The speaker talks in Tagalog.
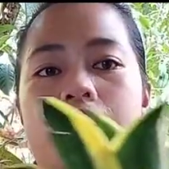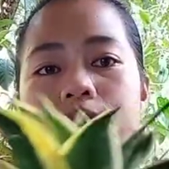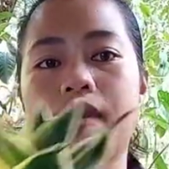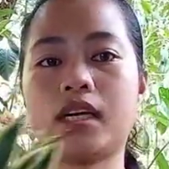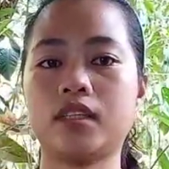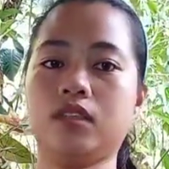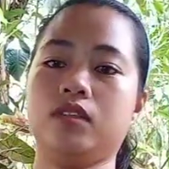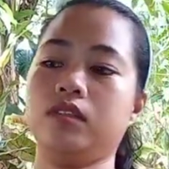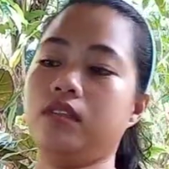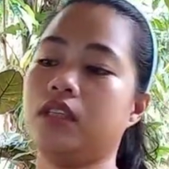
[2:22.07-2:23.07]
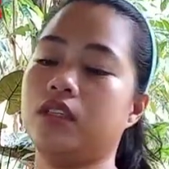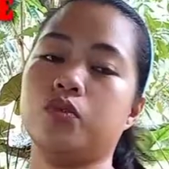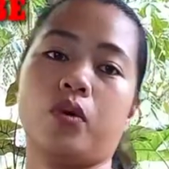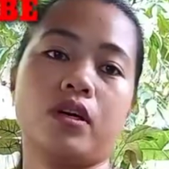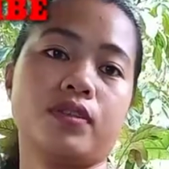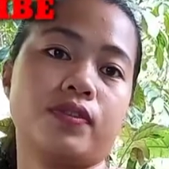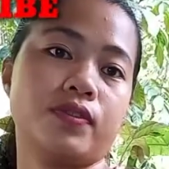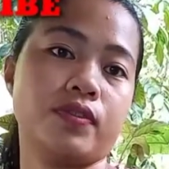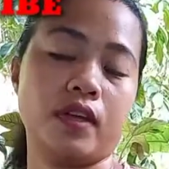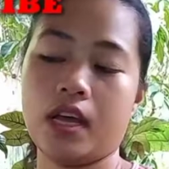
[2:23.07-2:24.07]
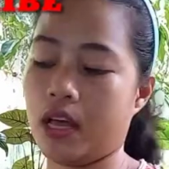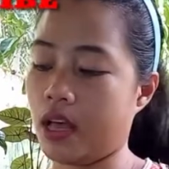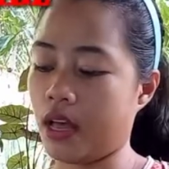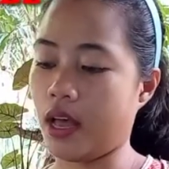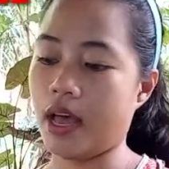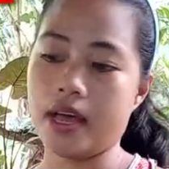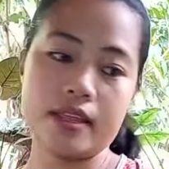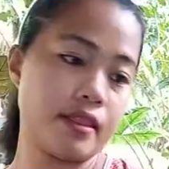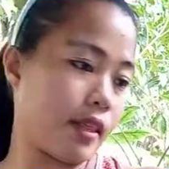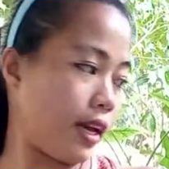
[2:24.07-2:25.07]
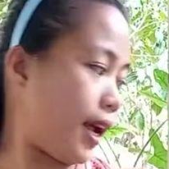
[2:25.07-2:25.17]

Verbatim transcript: Black gold na dwarf. And then,